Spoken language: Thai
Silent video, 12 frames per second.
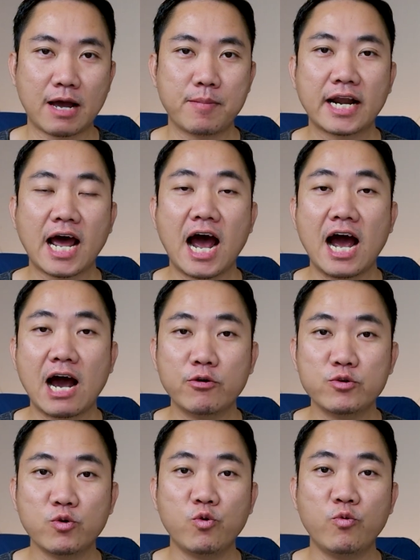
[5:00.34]
นะครับถ้า
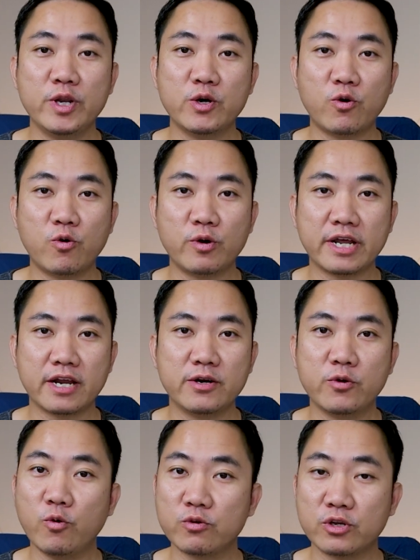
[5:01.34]
เขาดูวิดีโอเนี่ย
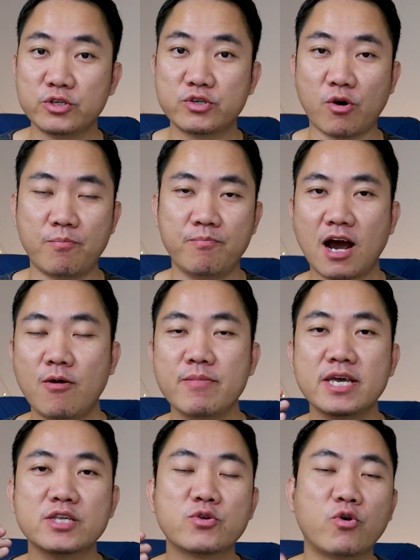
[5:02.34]
ดูจนจบเขา
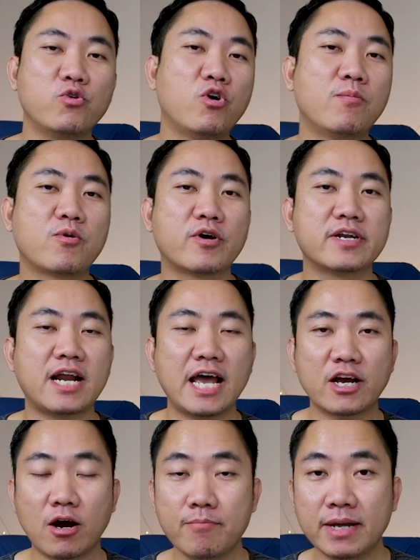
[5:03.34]
มีส่วนร่วมกดไล
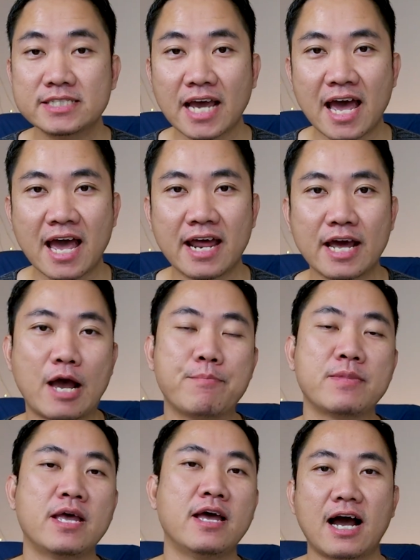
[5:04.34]
ค์คอมเมนต์แชร์นะครั
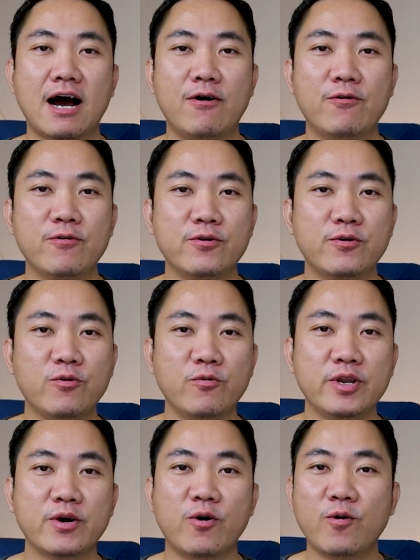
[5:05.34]
บเขาดู
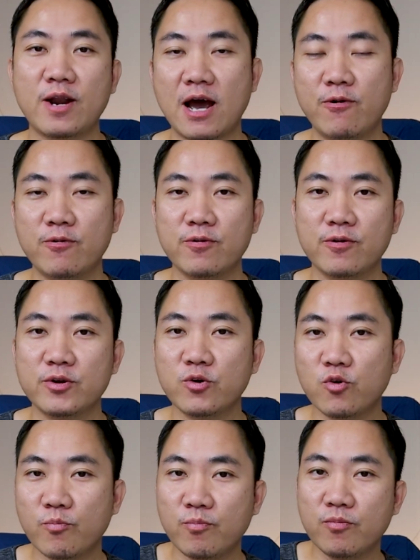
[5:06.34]
วิดีโอแล้วดู